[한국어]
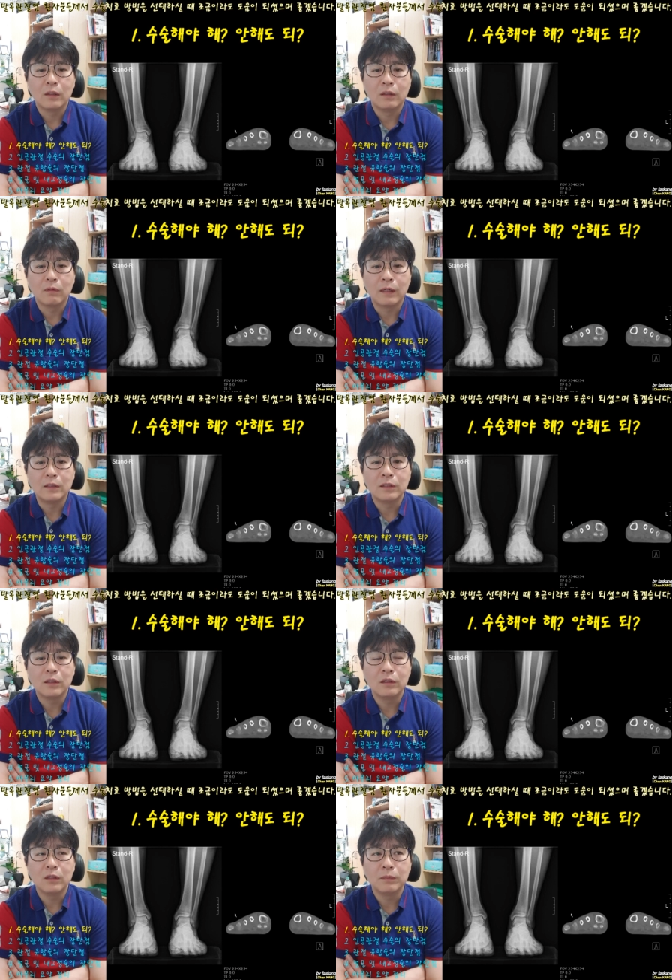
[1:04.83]
어,
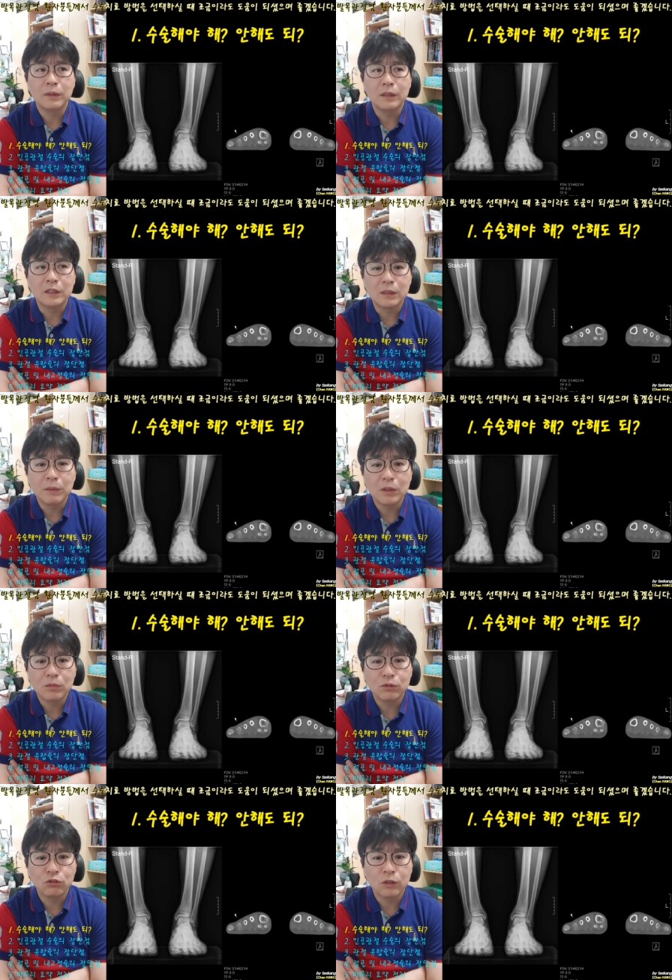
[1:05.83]
관절염이
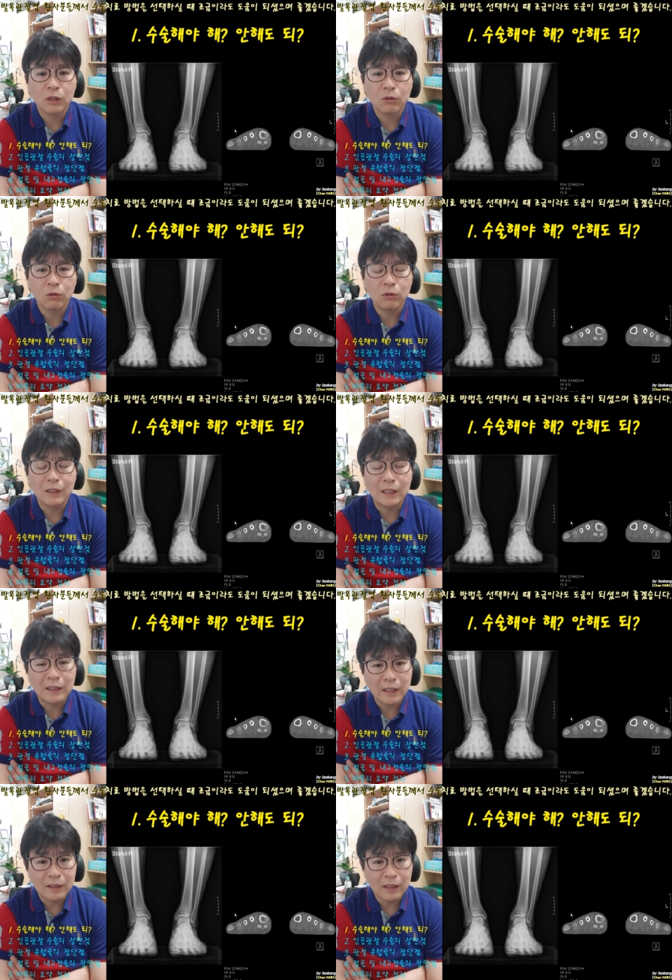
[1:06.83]
있음에도 불구하고
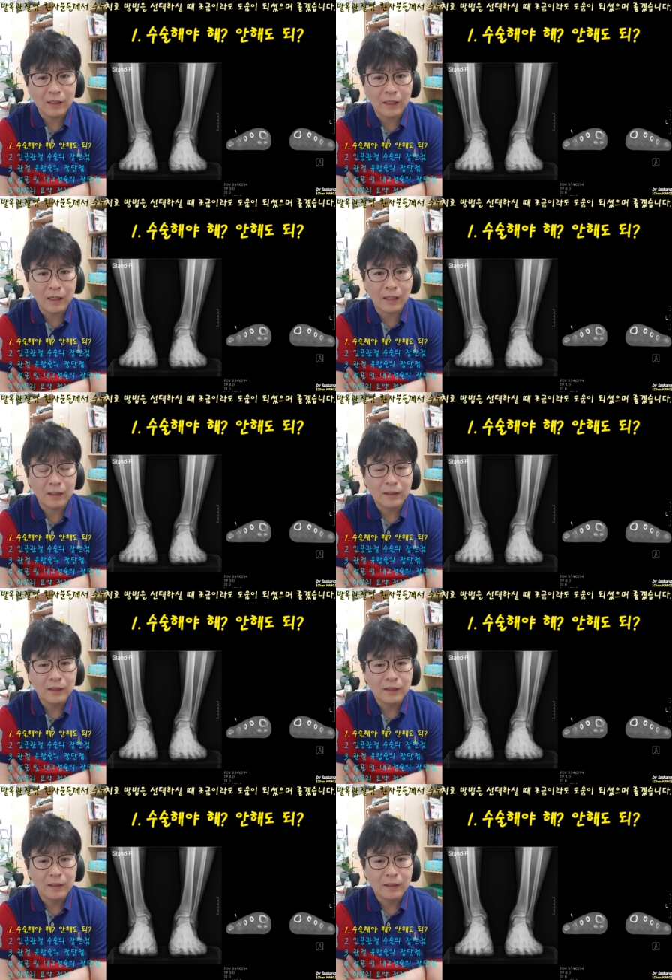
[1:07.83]
2단계나